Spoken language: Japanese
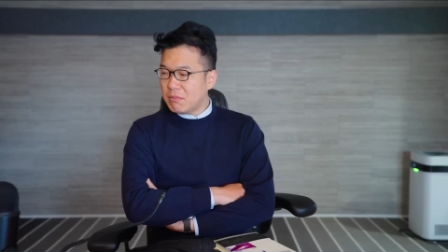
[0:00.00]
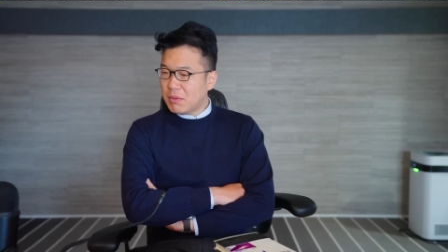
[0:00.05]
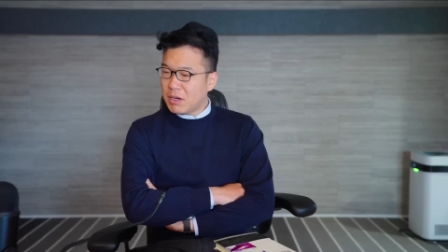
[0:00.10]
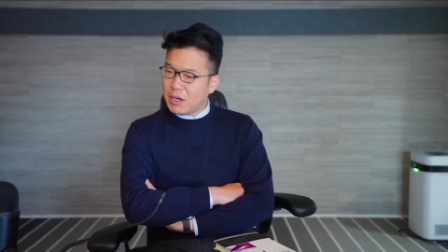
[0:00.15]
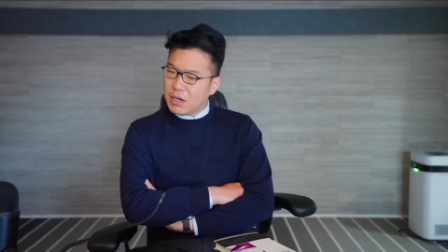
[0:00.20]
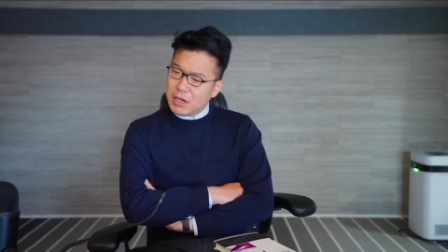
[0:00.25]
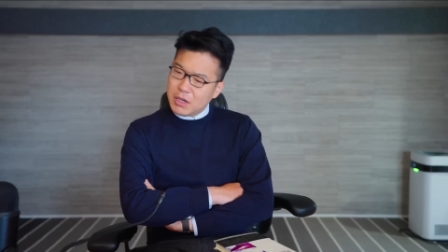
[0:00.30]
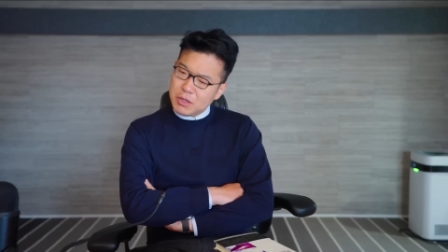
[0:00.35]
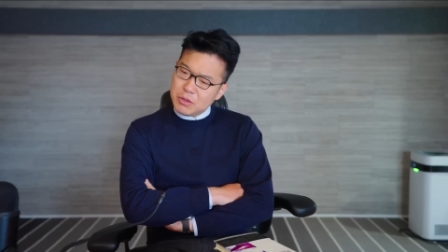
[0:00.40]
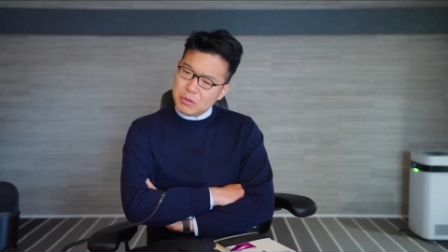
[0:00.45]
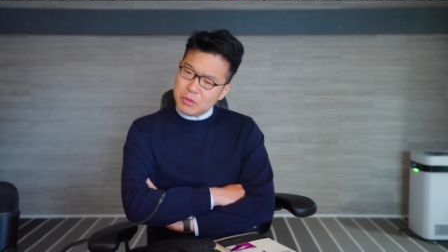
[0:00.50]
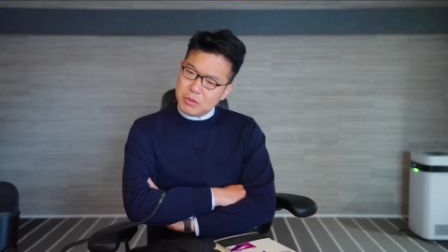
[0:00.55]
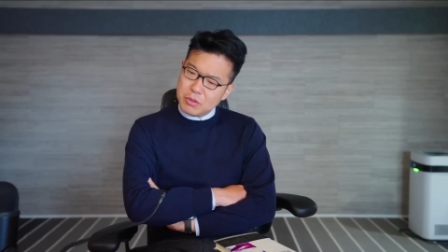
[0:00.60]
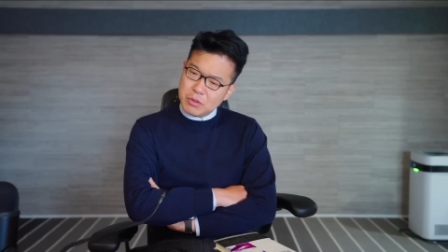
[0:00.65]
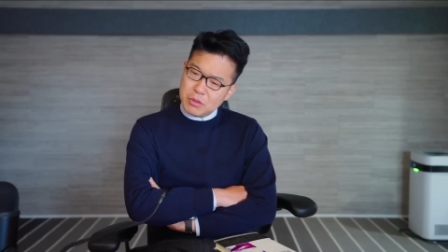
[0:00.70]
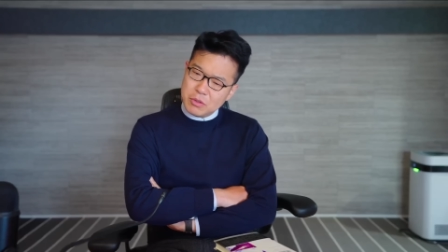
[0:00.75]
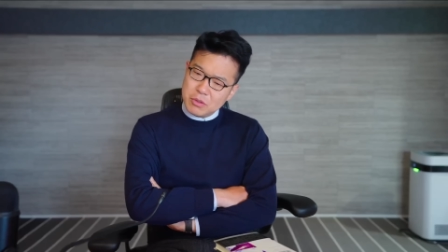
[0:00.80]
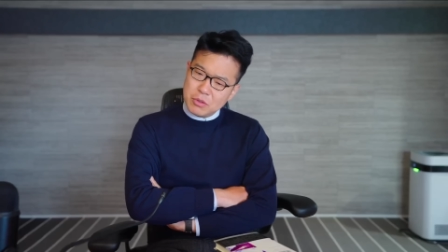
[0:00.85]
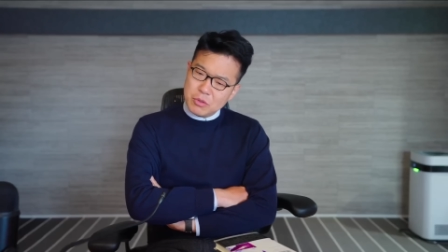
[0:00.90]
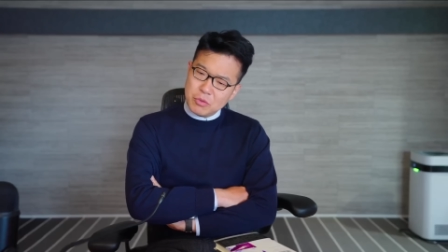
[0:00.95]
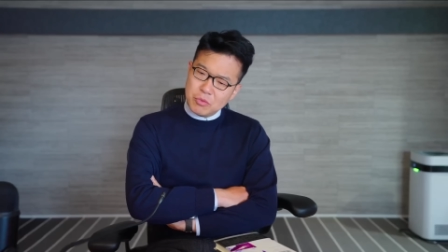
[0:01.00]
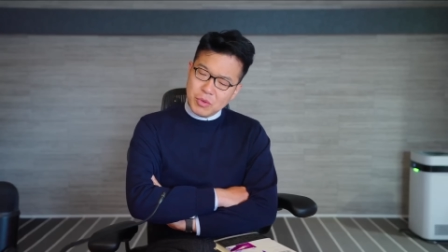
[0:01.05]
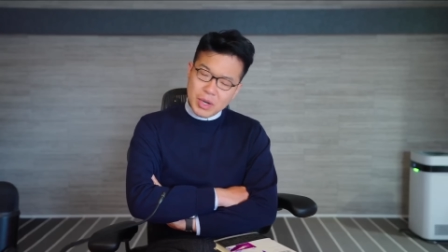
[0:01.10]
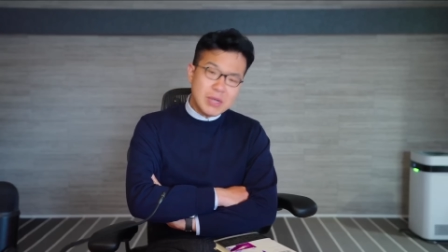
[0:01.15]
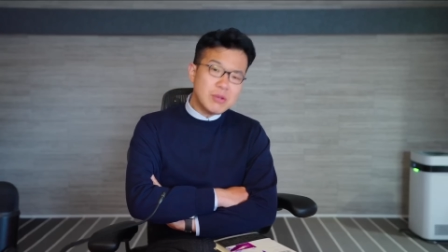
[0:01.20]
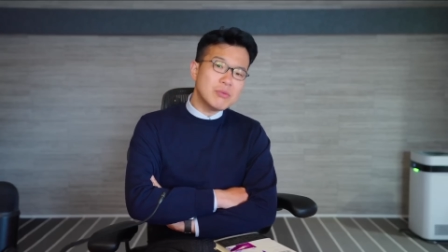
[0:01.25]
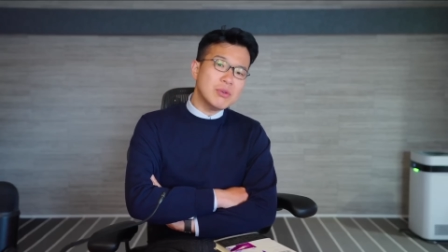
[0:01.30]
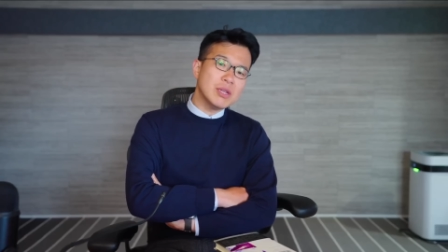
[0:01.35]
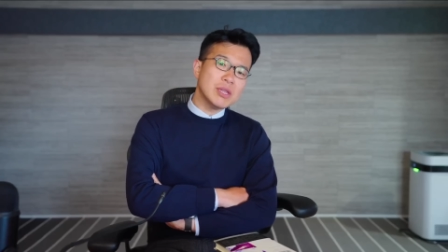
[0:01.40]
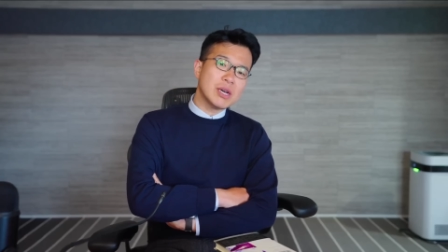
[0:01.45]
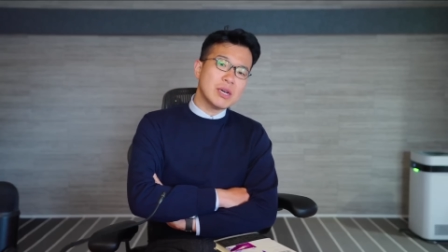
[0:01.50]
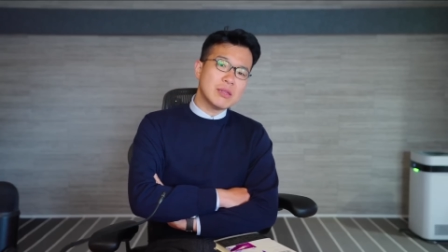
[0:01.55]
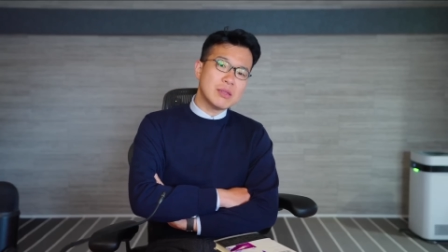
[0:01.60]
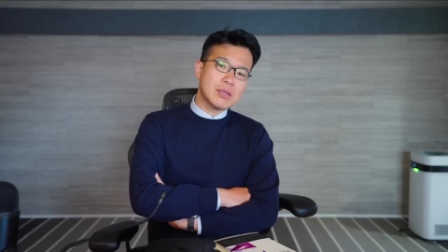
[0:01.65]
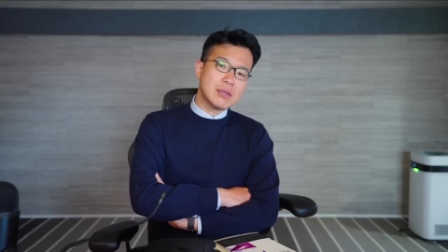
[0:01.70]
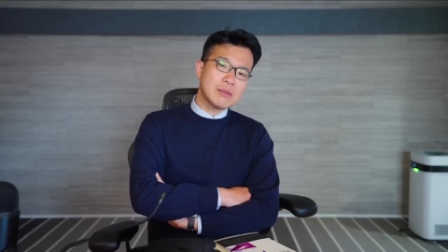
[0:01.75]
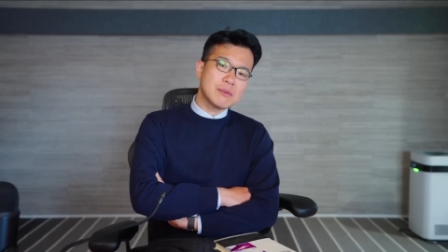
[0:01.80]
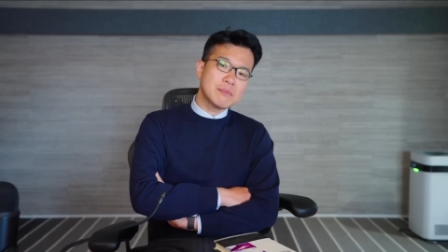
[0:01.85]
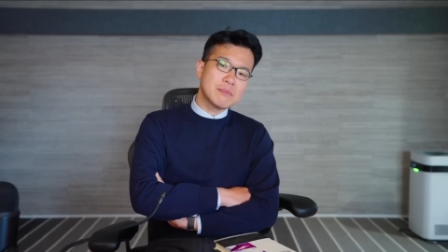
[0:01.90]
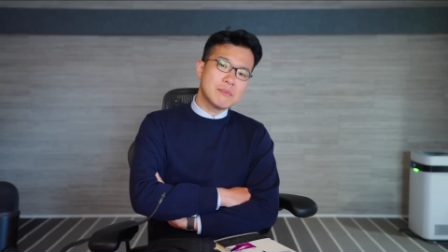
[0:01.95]
悪くはなかっ
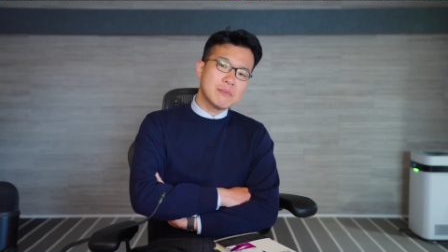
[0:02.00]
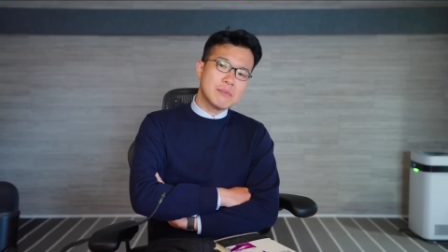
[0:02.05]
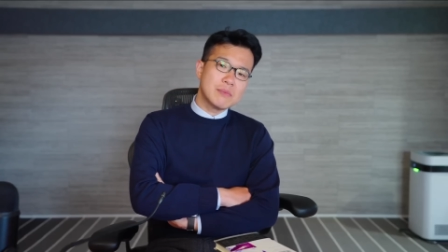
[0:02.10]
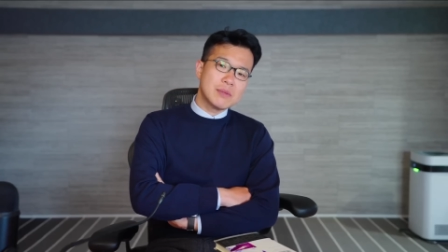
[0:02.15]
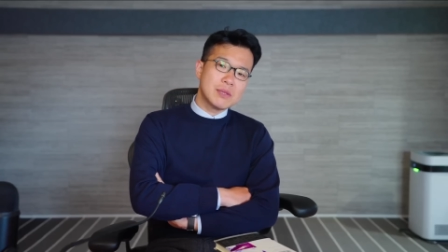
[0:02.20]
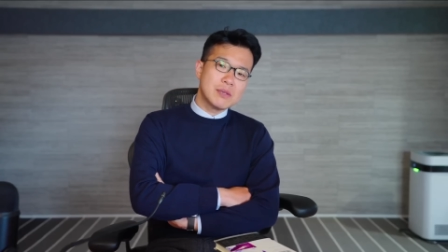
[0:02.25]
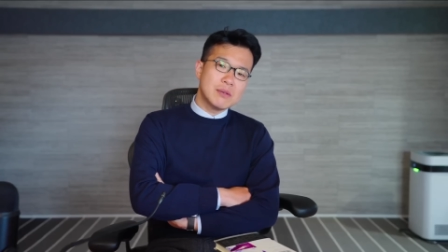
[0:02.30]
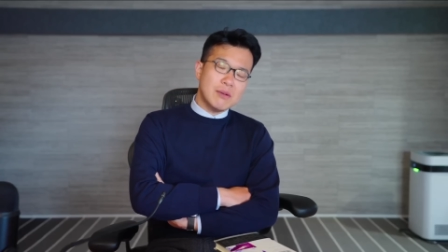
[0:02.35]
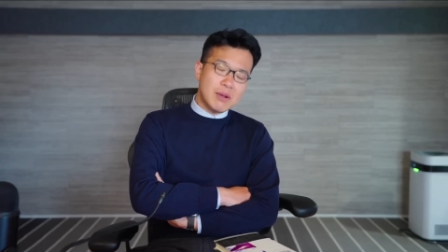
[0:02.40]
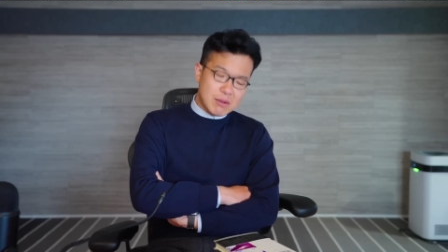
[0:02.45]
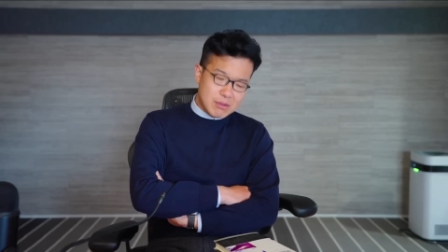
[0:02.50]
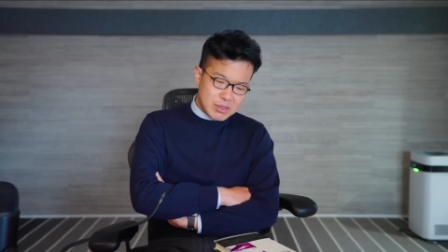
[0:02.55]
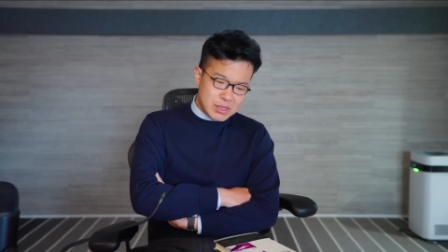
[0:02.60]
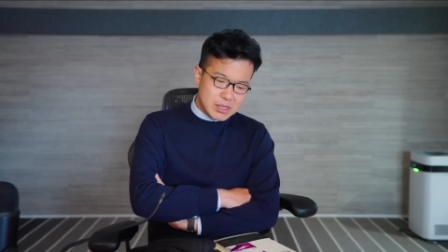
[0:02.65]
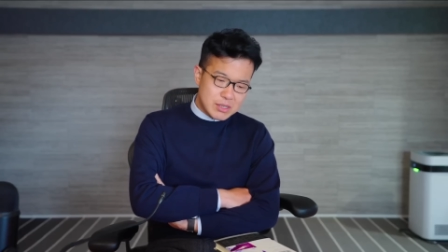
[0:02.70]
た。